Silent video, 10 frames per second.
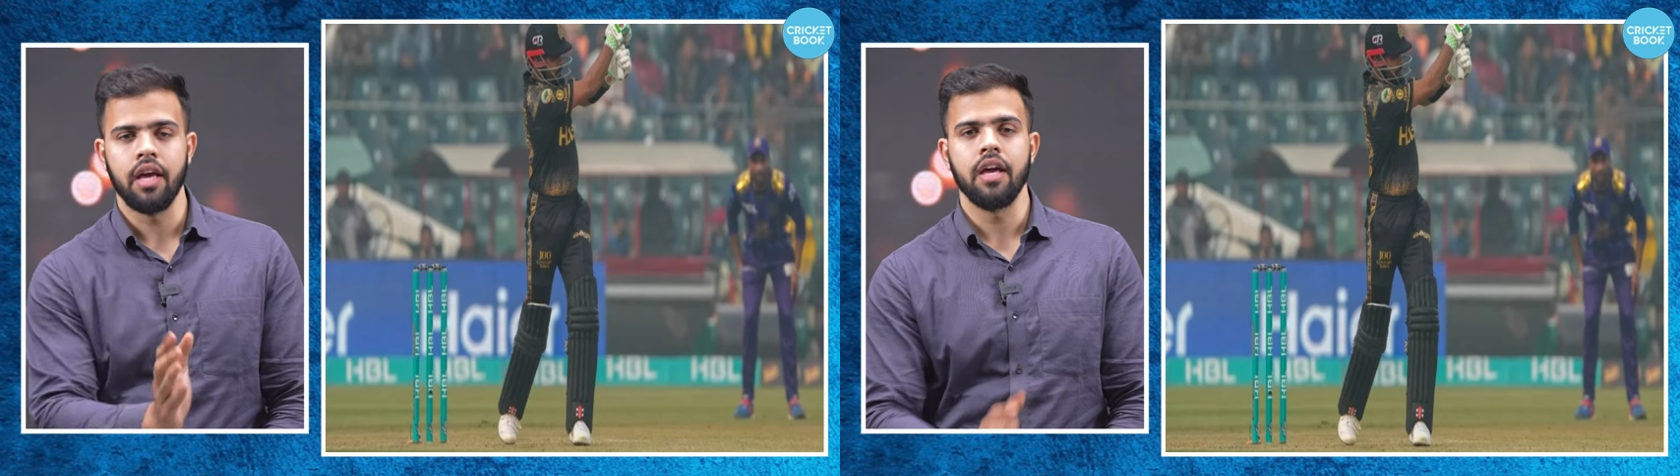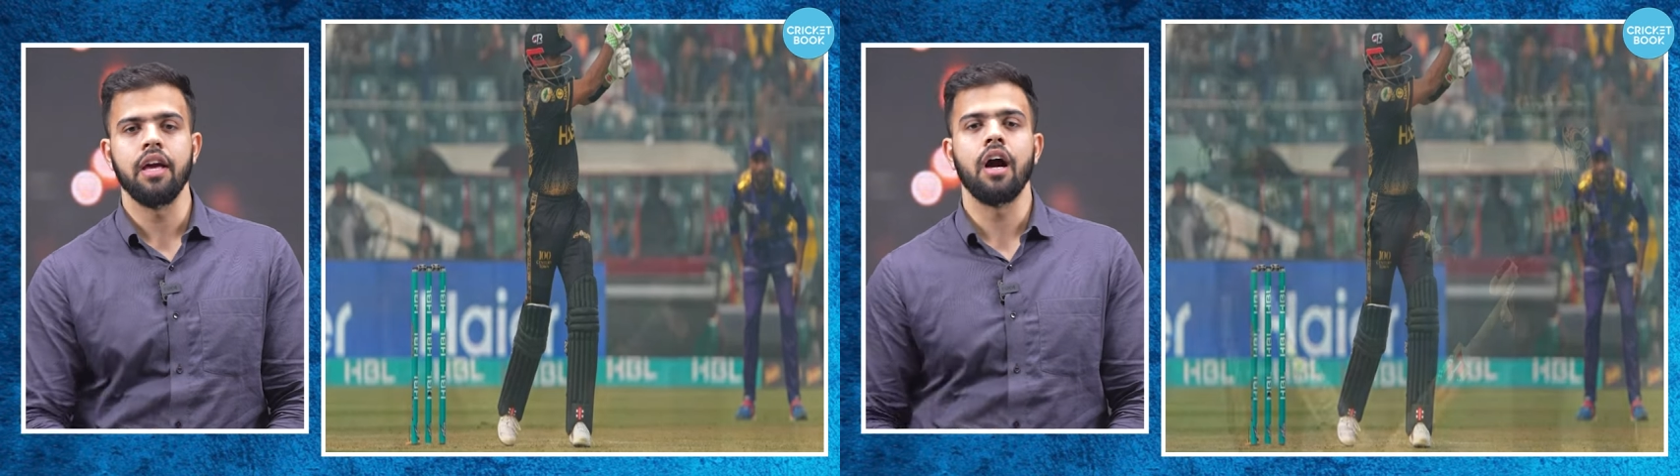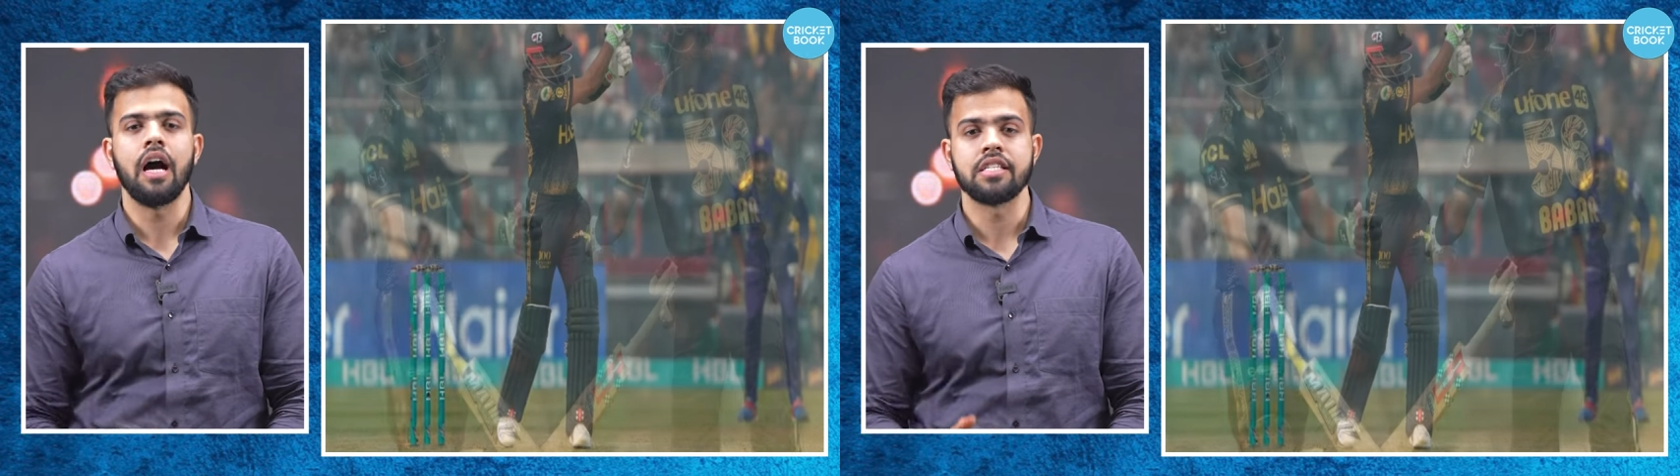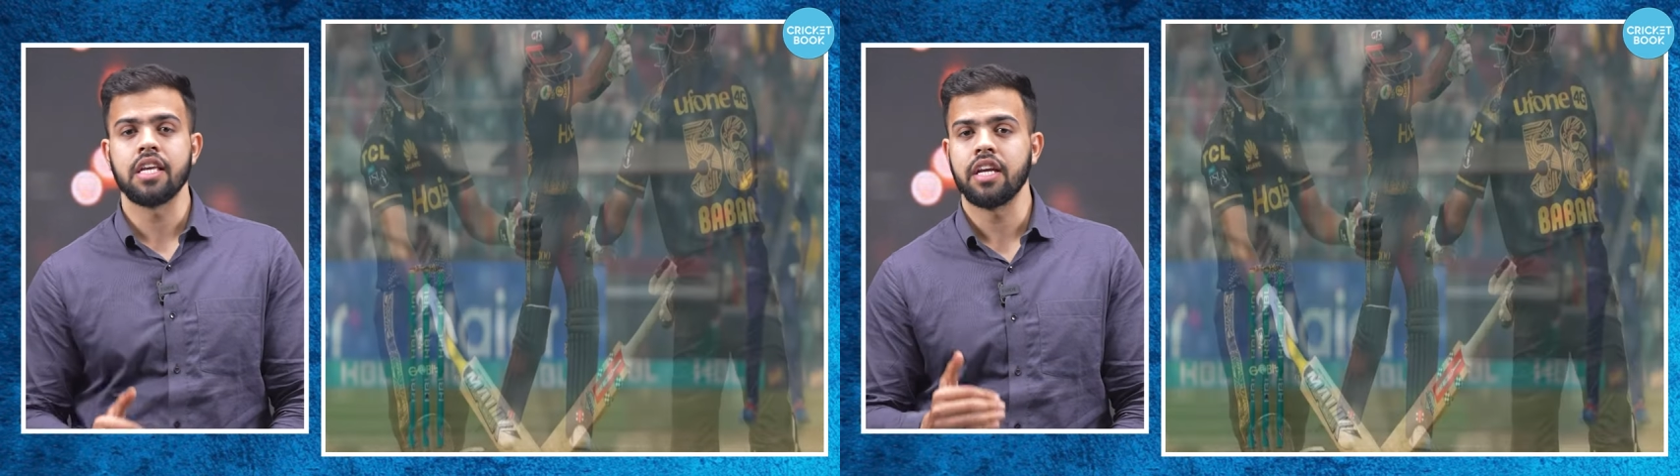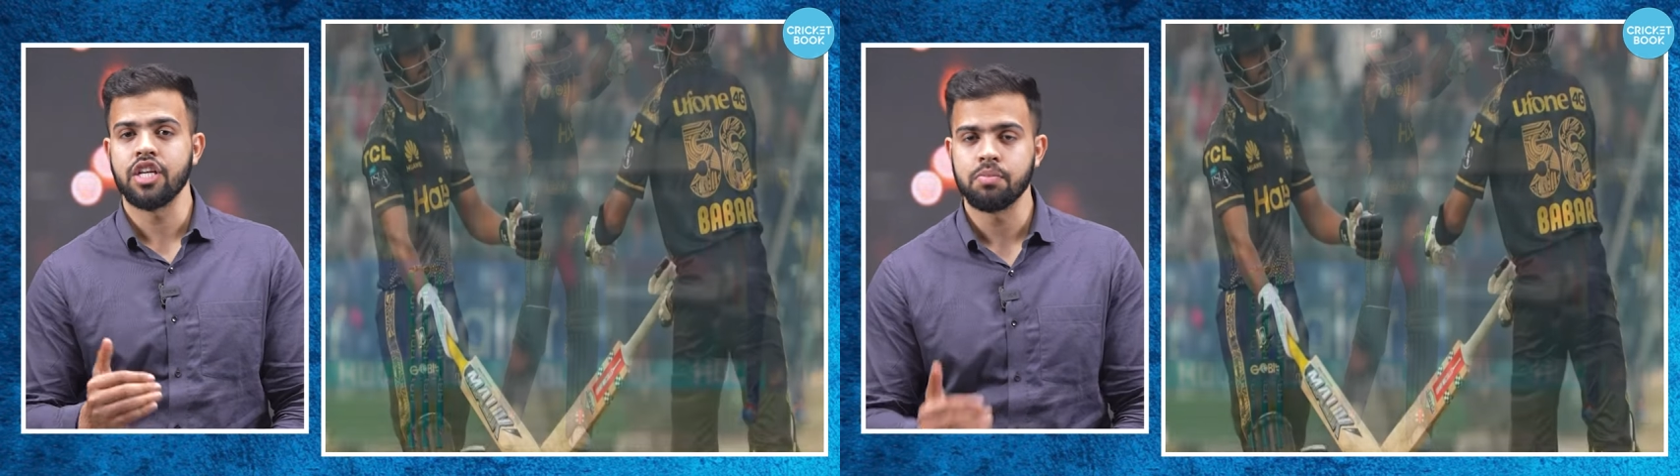हैं खास
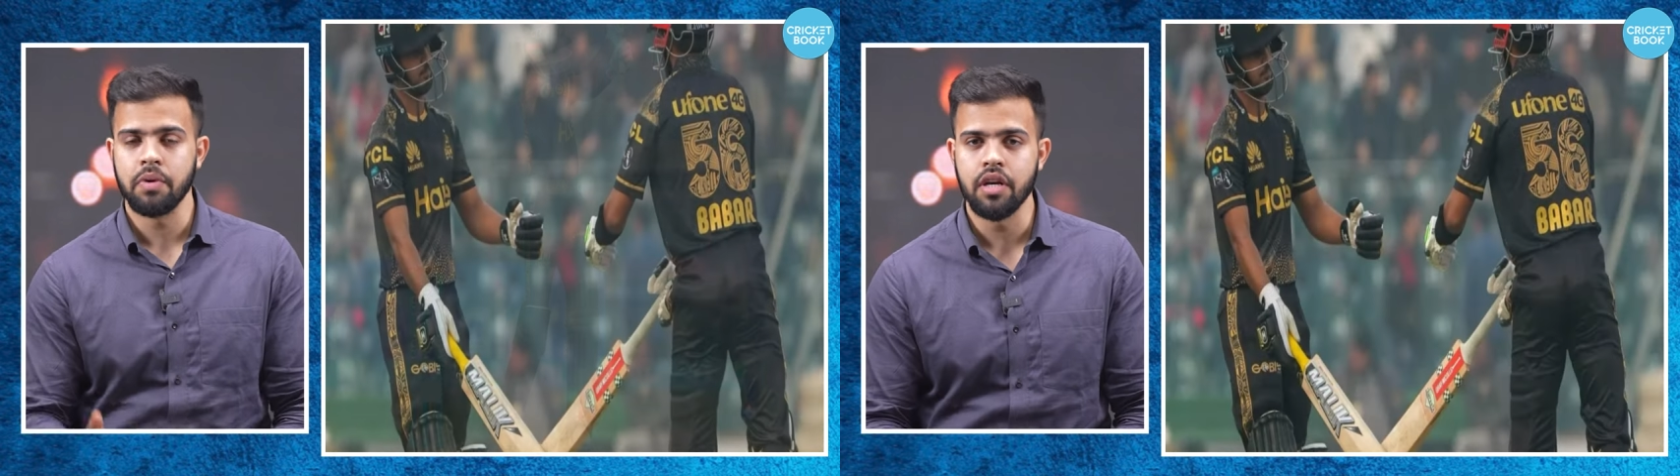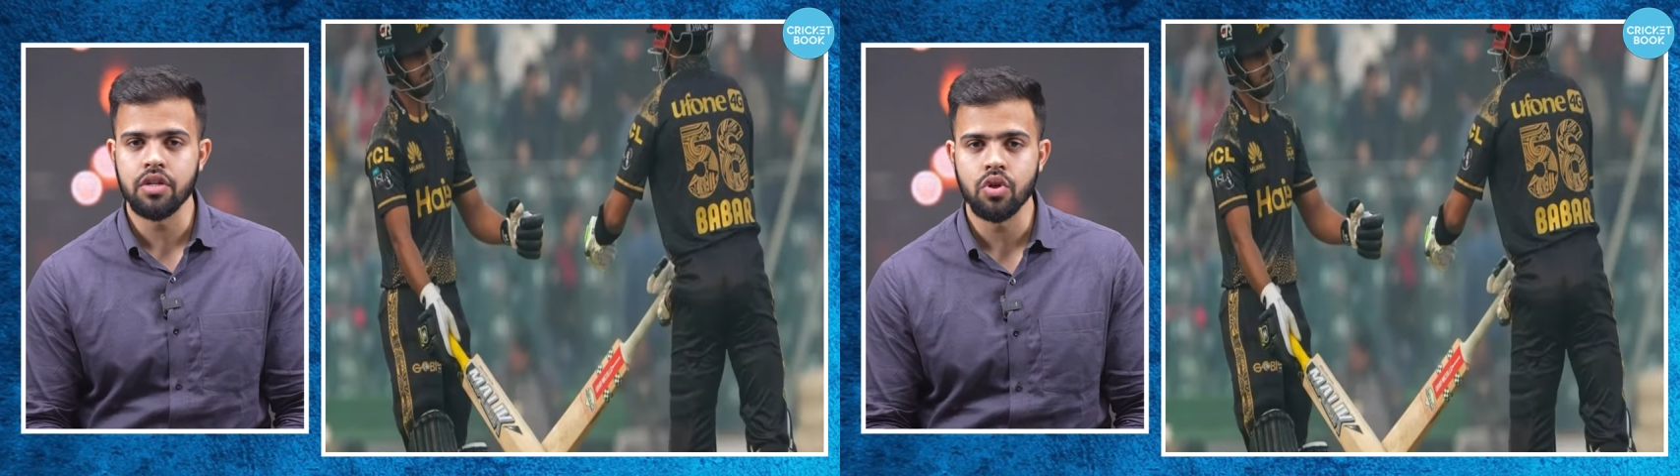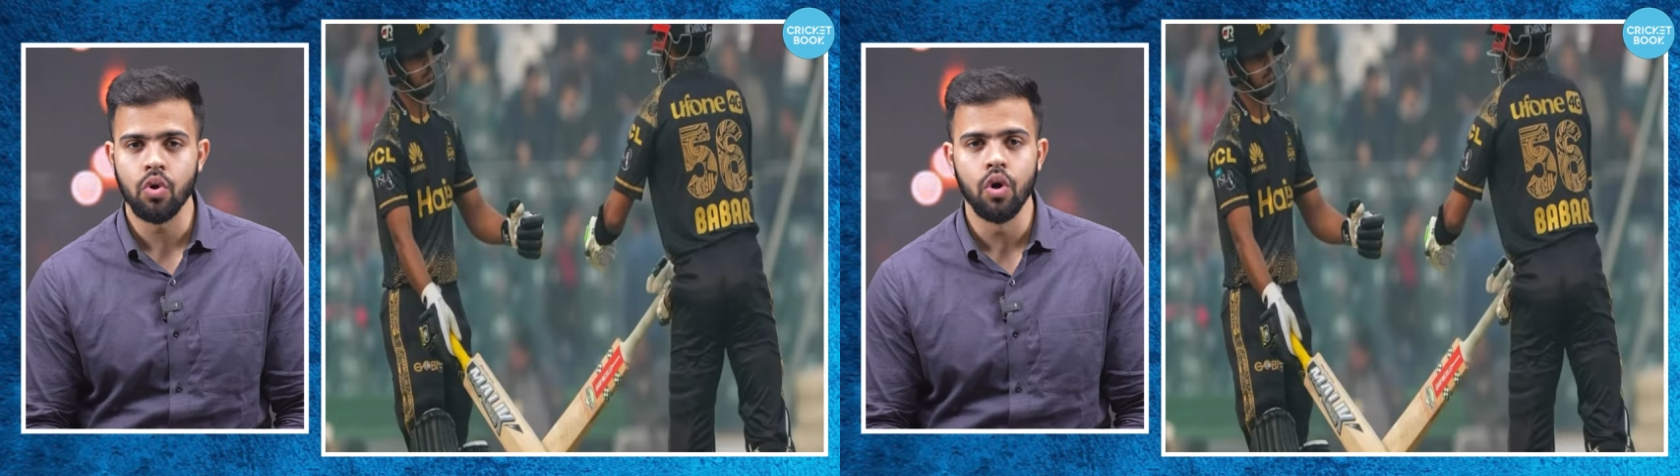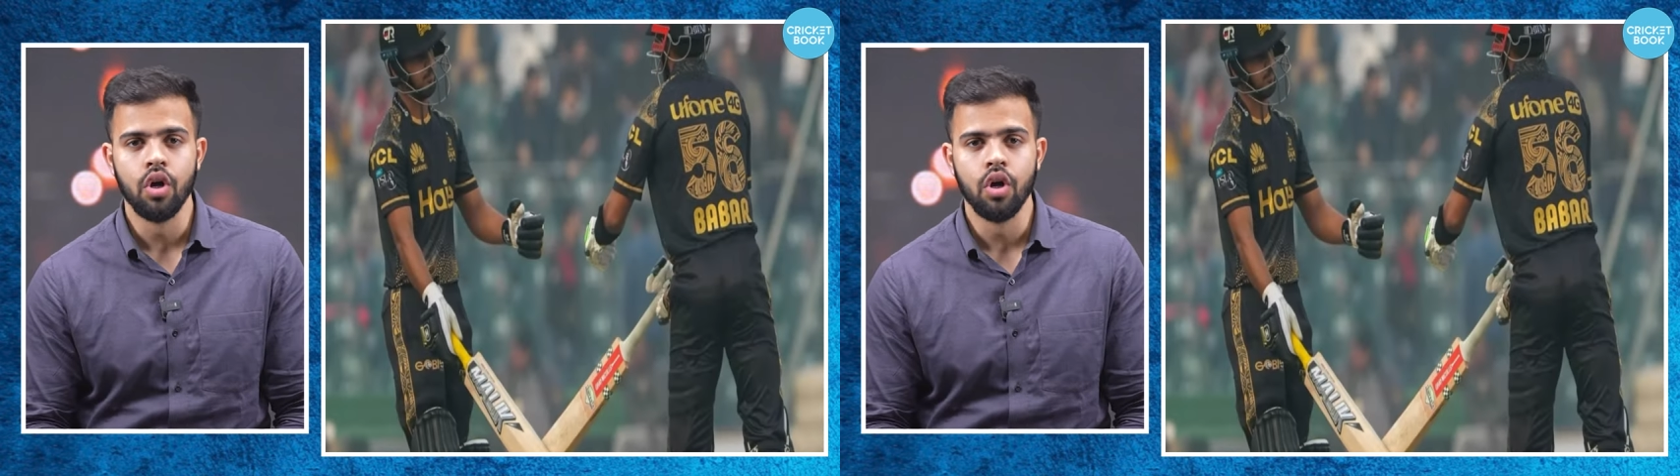करके स्पिनर्स को